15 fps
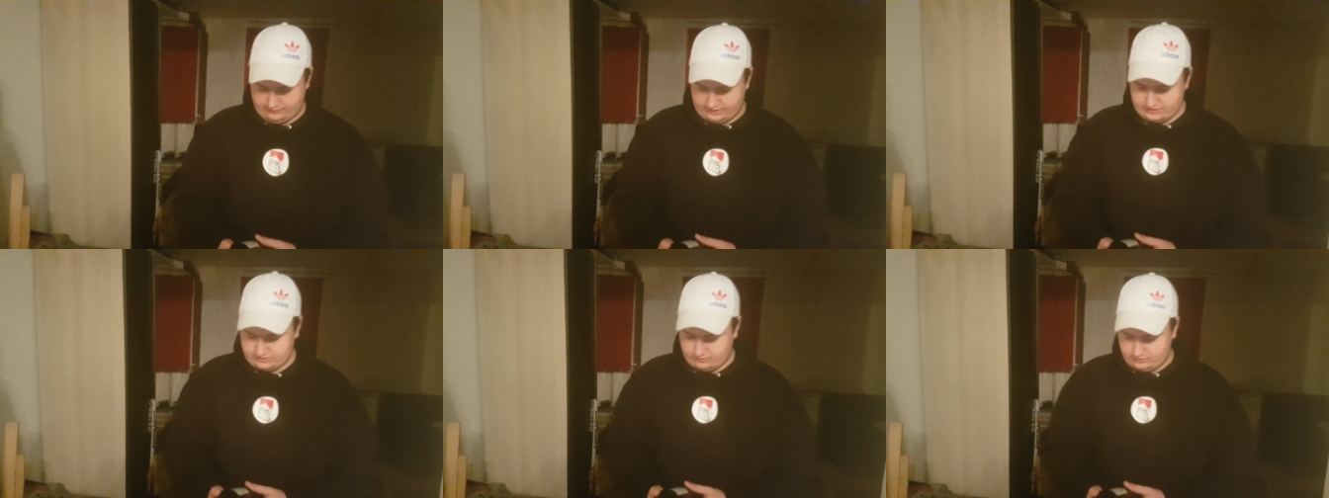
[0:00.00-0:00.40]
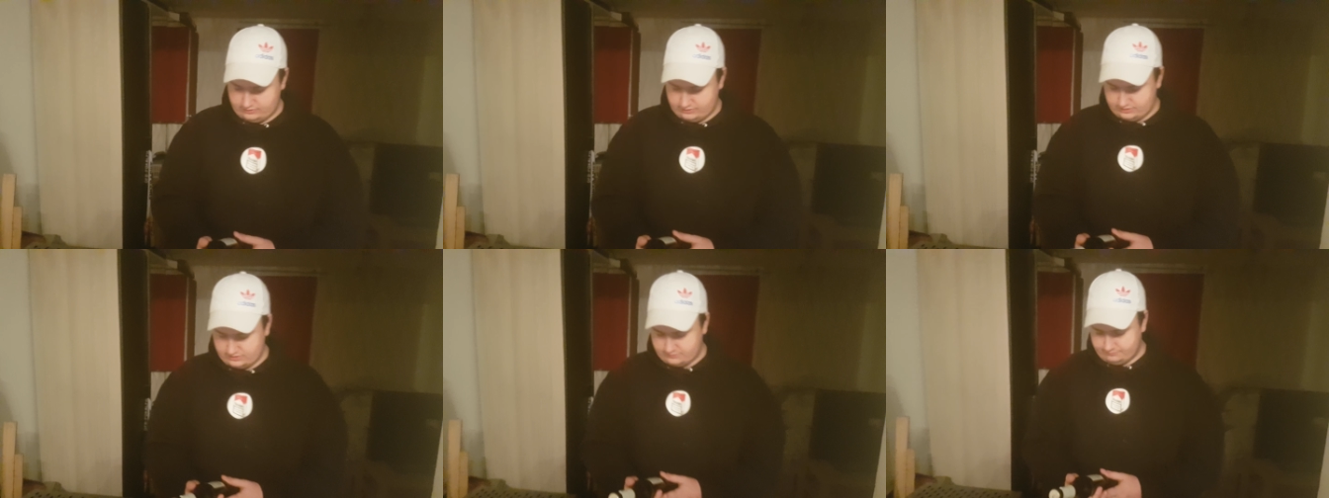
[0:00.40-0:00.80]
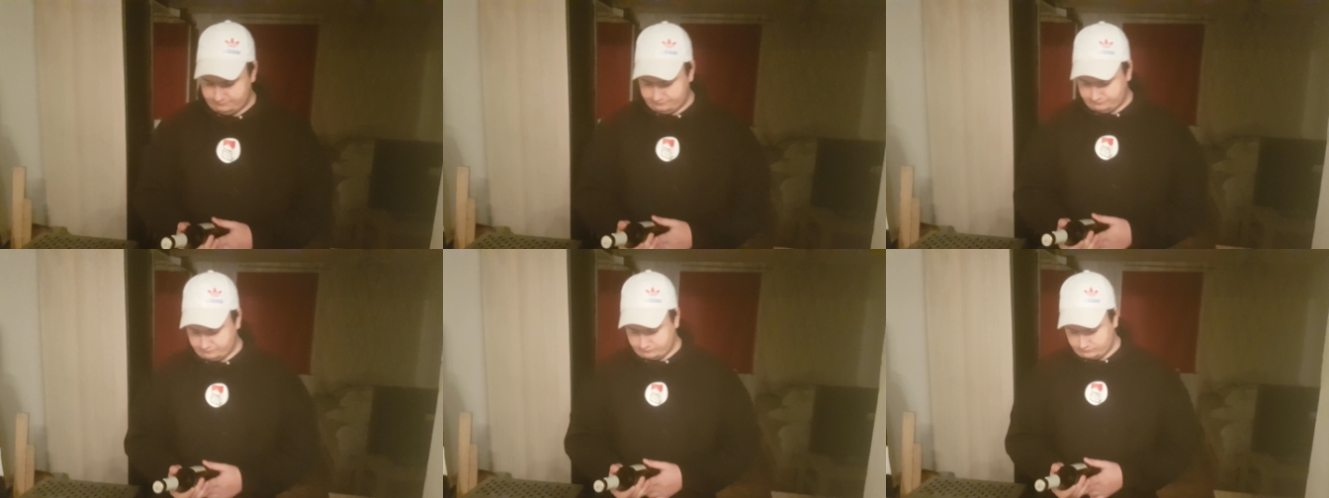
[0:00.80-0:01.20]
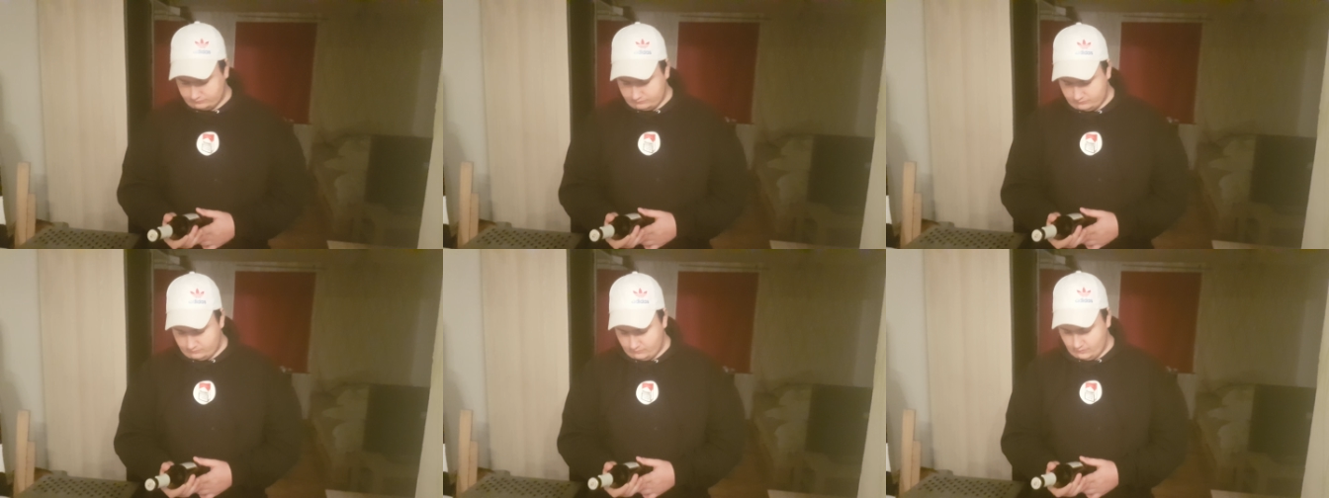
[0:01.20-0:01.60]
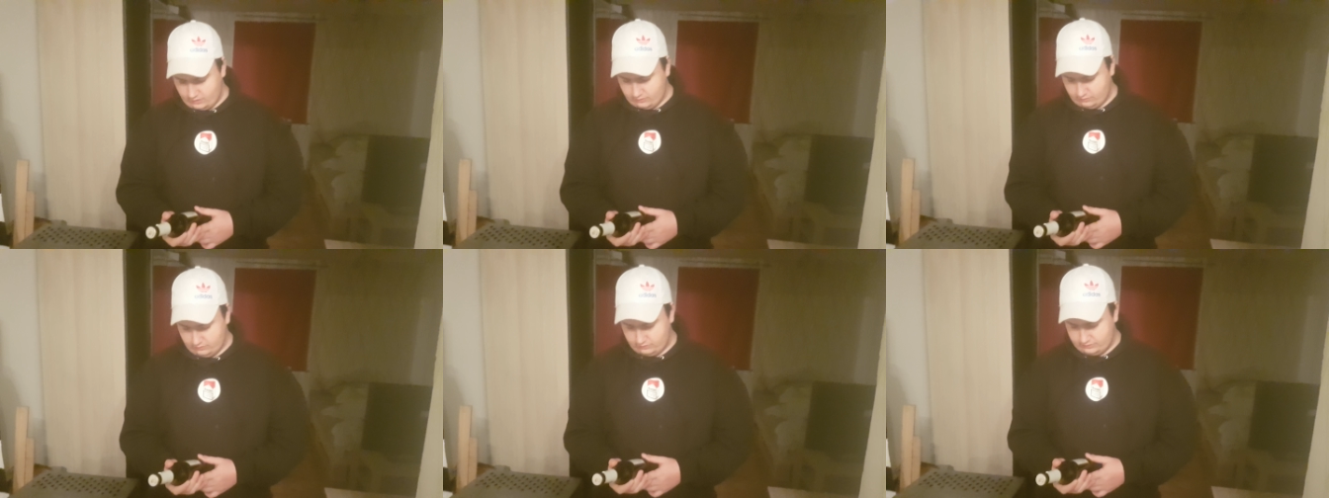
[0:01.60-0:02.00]
Weißgold ist.
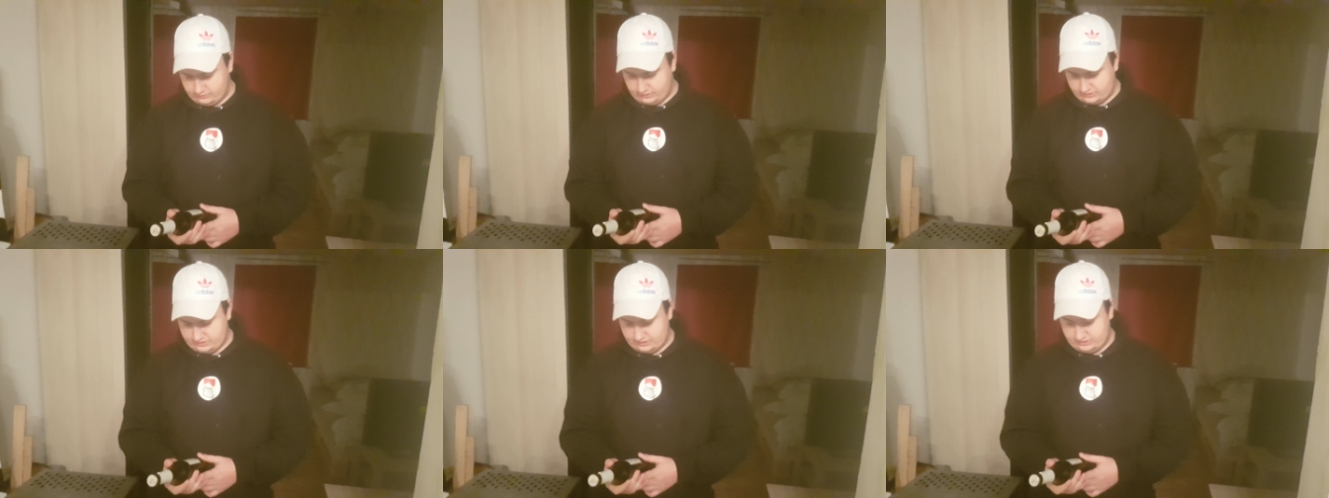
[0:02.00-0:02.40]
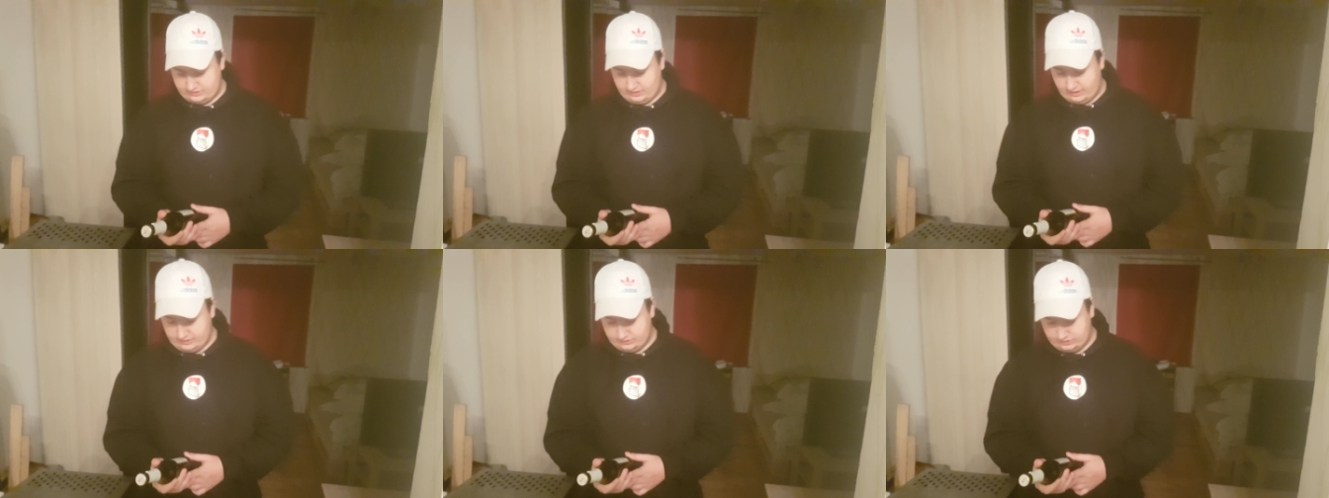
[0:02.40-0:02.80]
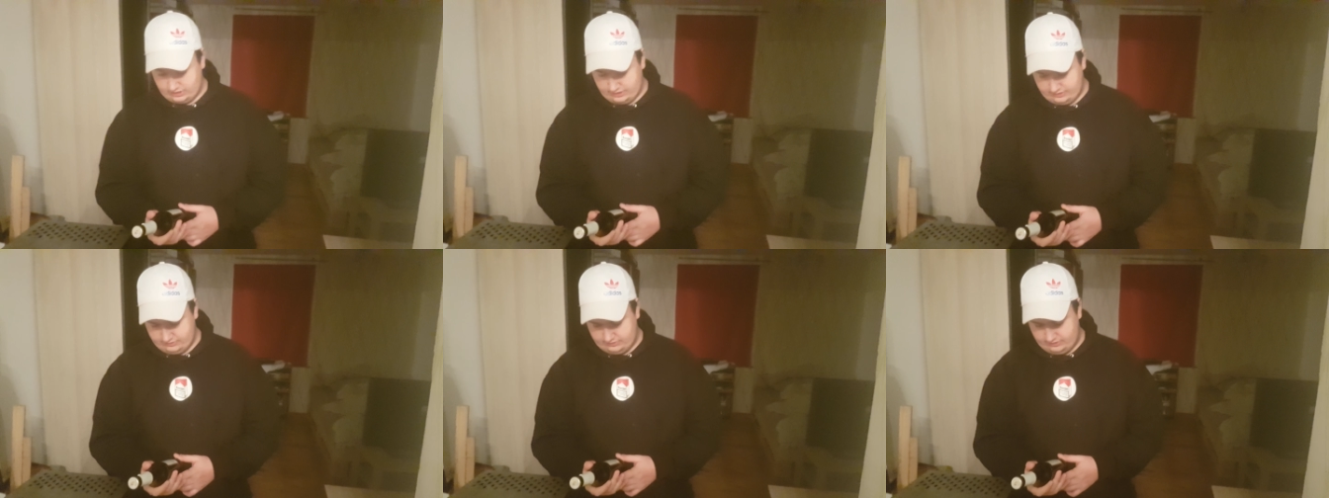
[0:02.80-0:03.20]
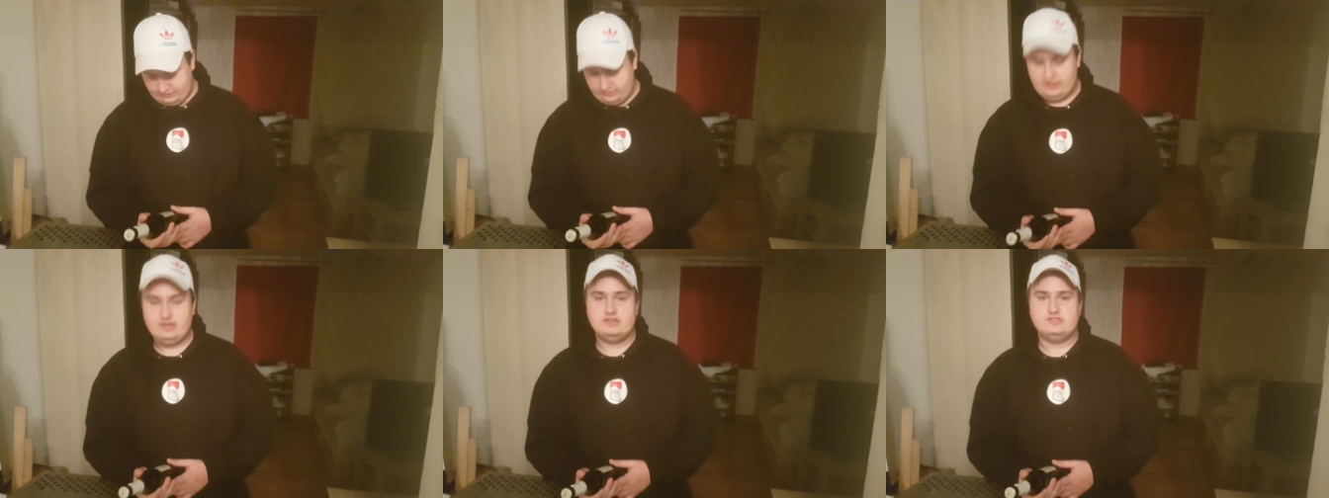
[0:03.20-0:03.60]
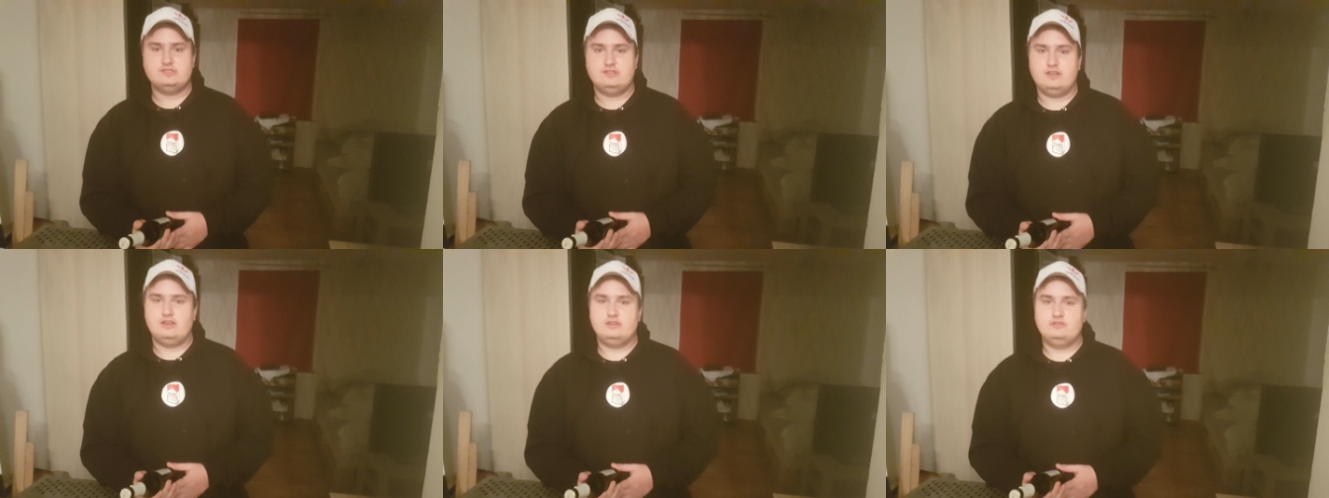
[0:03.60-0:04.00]
Und das ist anscheinend die
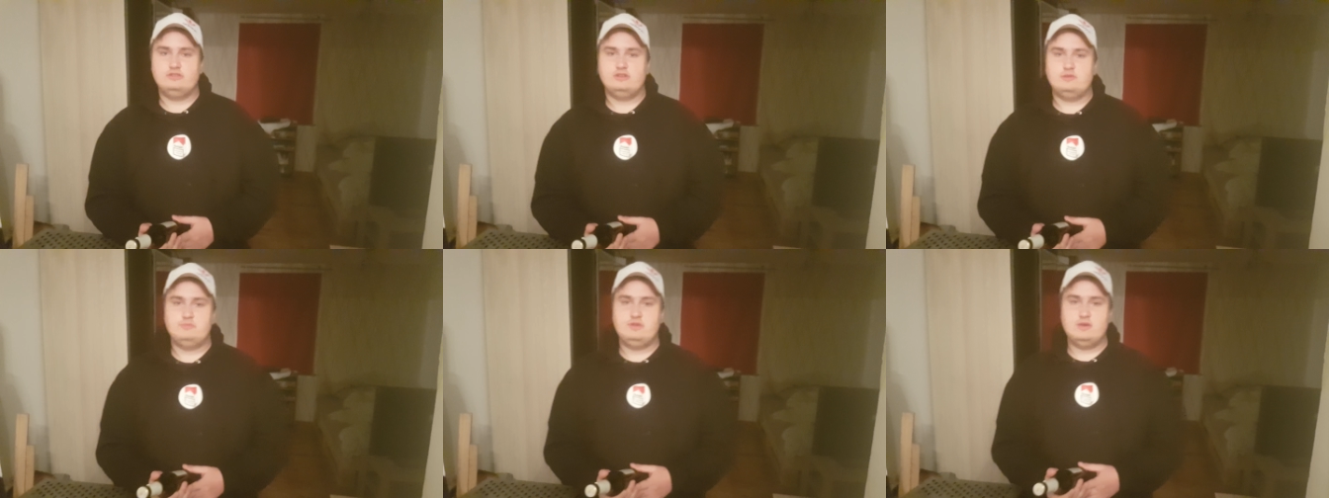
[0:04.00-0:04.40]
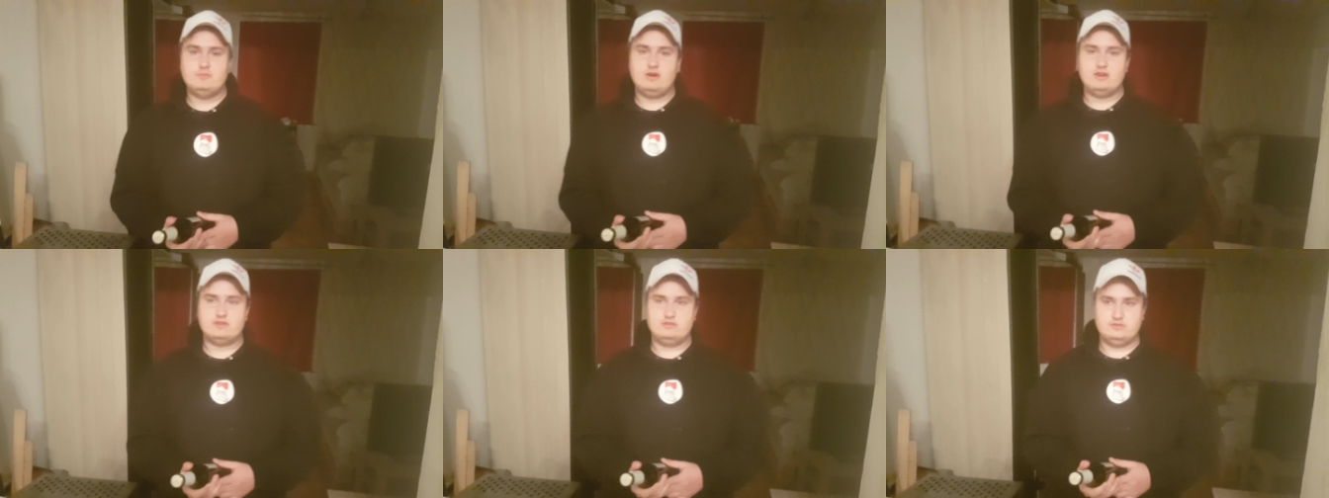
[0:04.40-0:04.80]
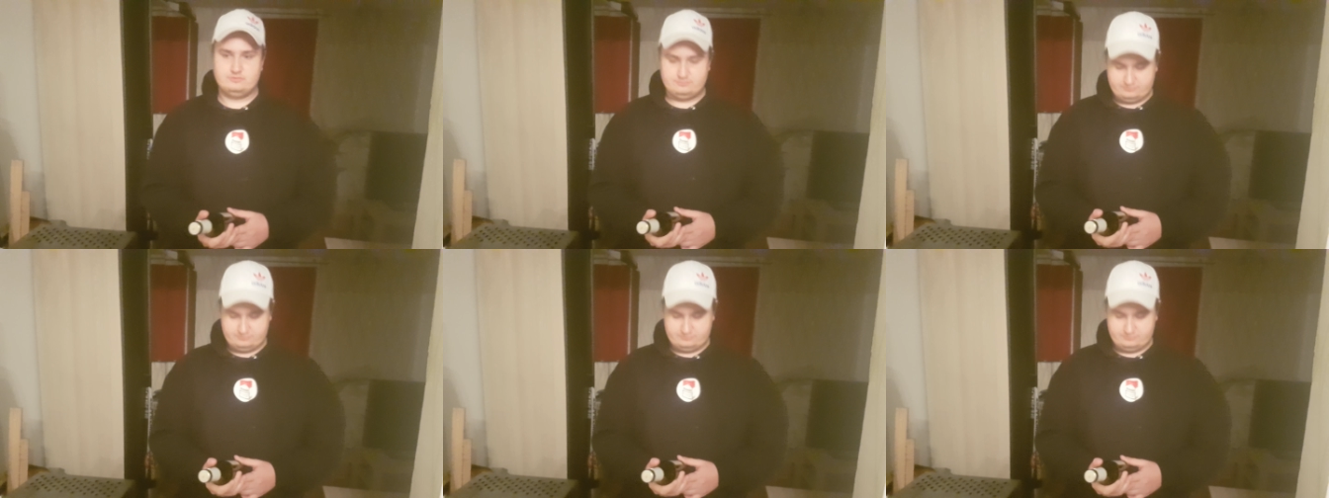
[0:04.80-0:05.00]
erste Allgäuer Biermarke.